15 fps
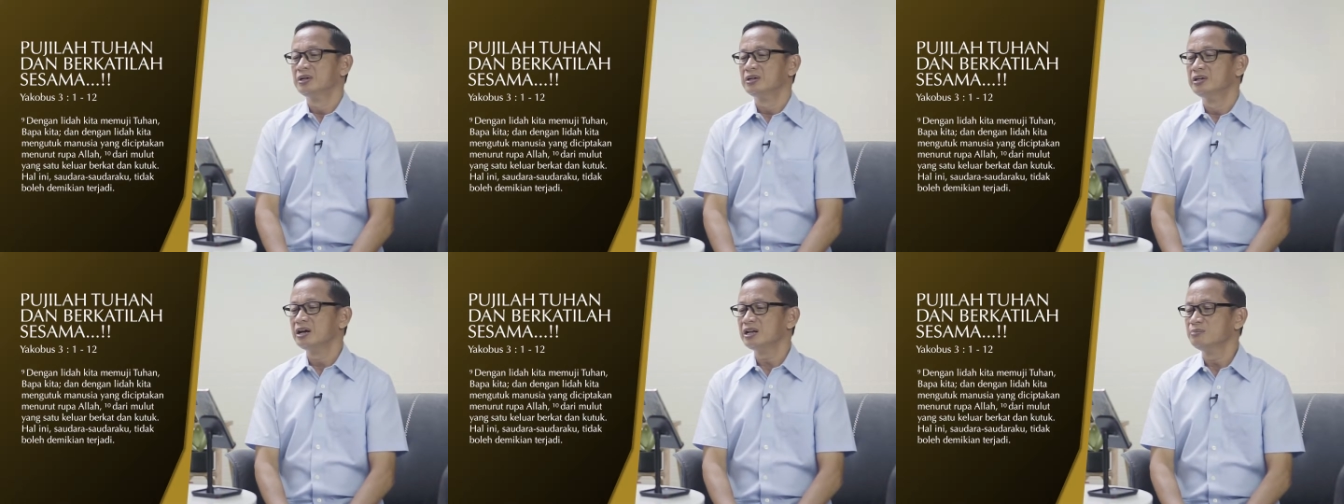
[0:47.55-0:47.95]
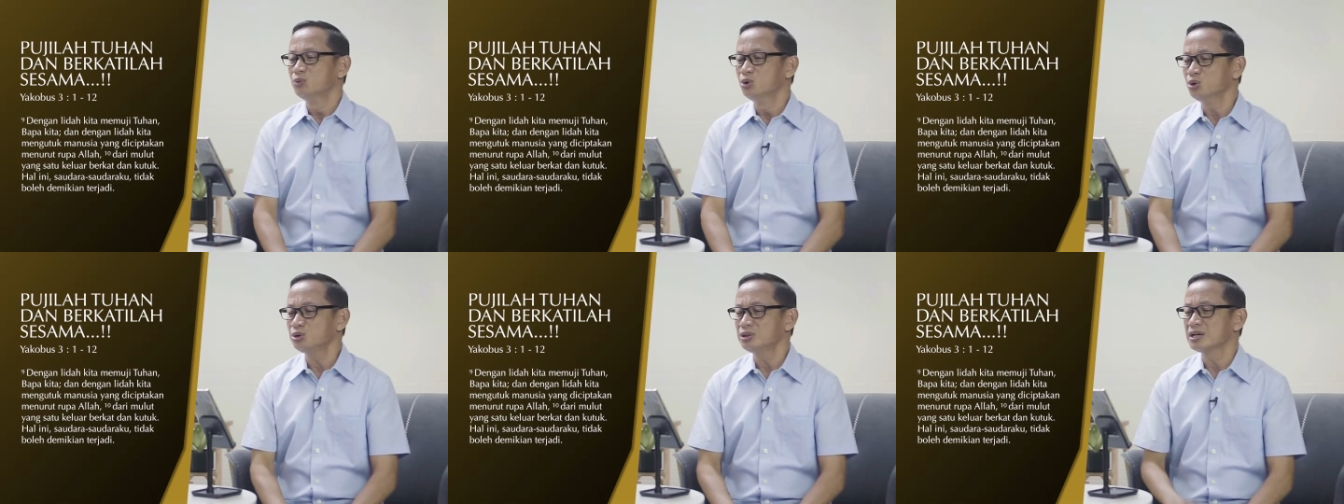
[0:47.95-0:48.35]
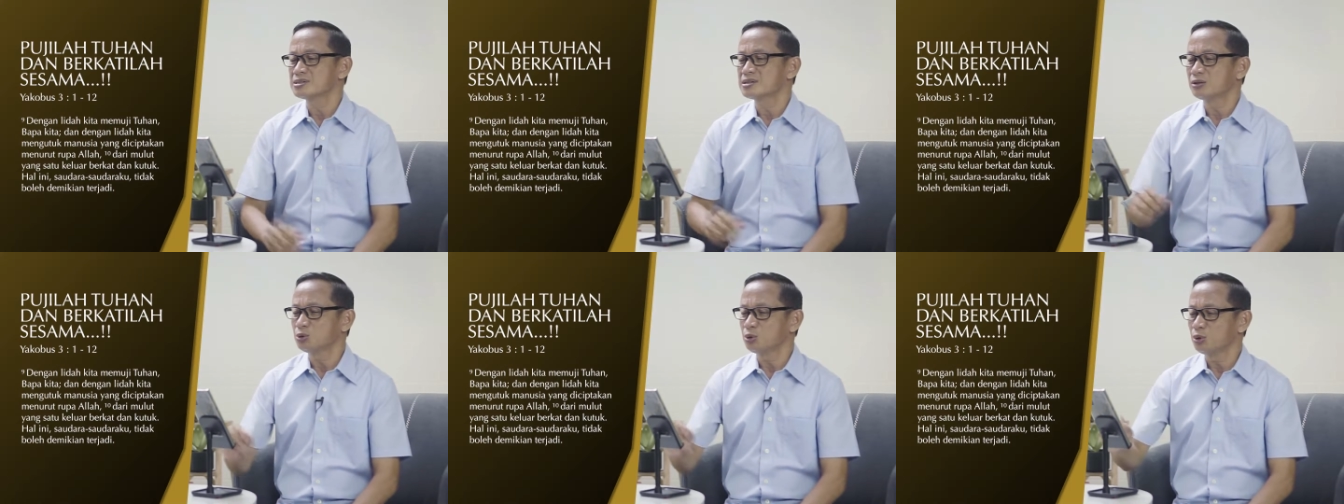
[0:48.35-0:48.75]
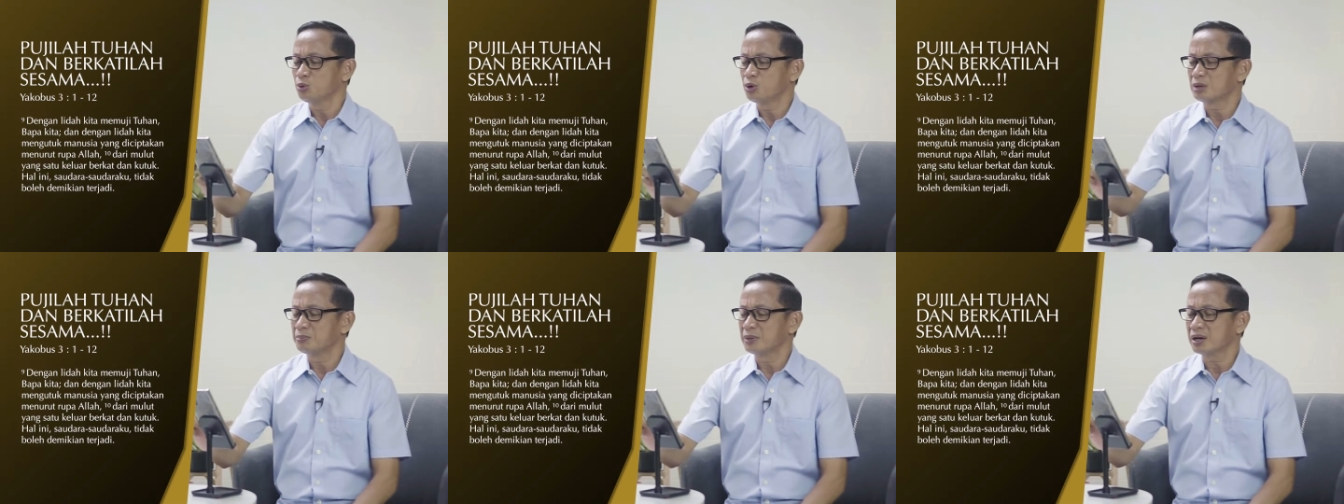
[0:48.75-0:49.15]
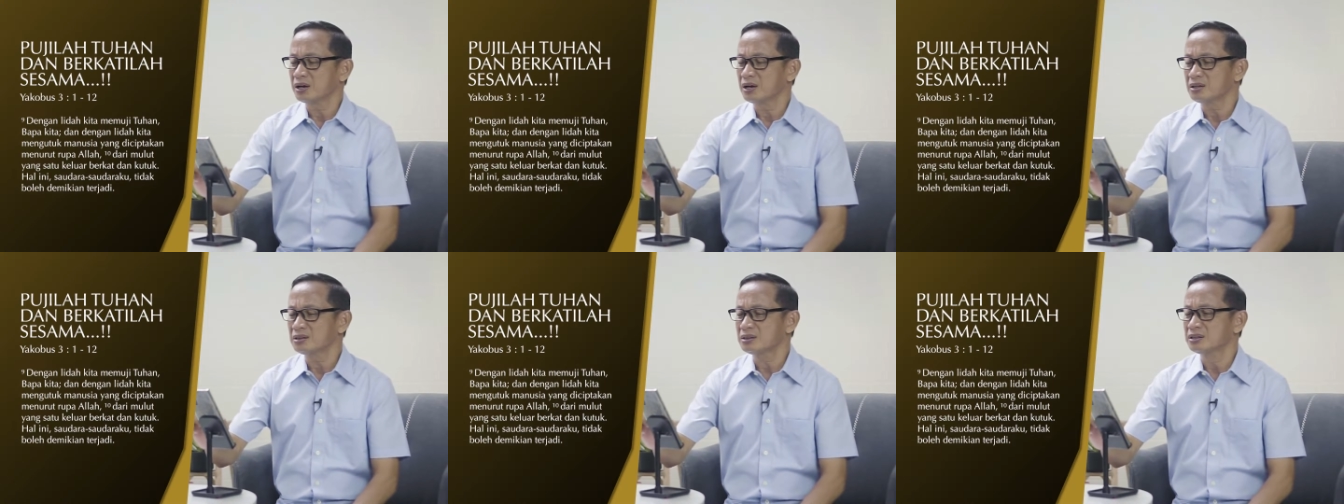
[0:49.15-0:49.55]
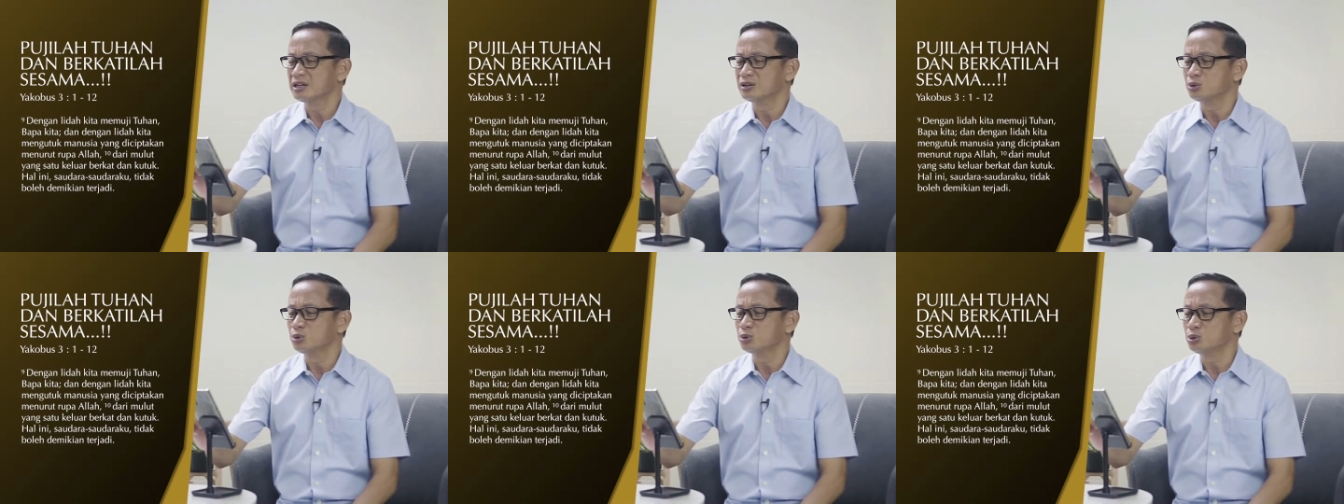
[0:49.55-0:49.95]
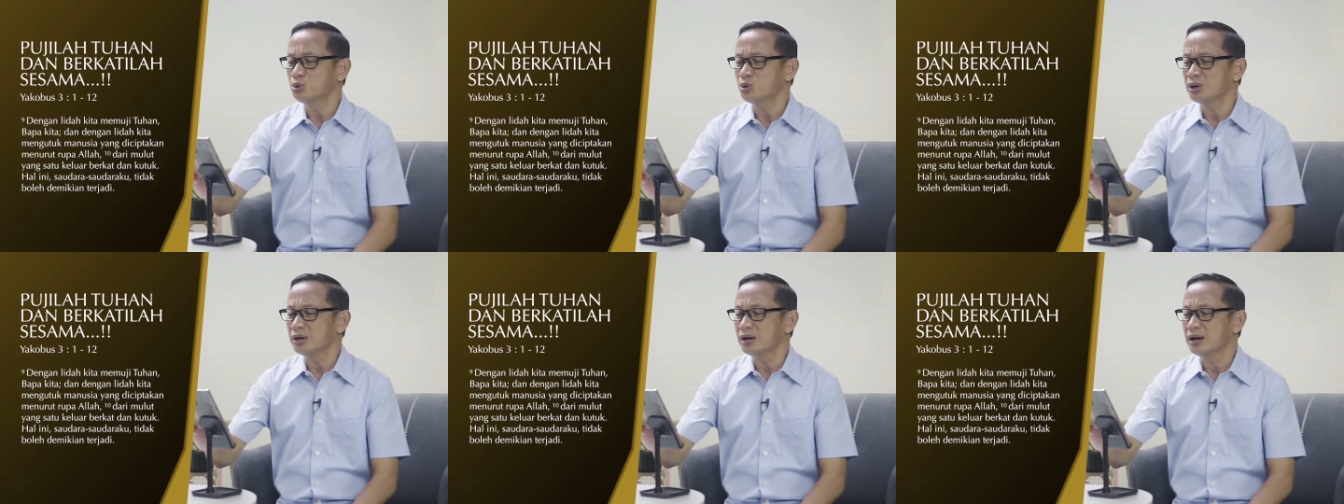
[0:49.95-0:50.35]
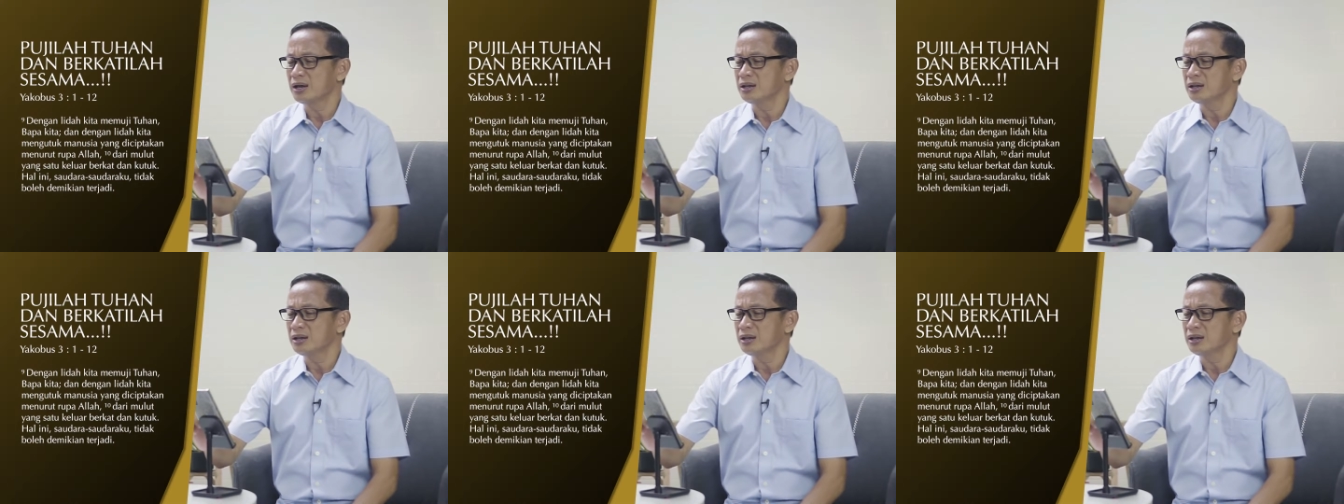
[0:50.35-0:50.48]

Dari mulut yang satu keluar berkat dan kutuk,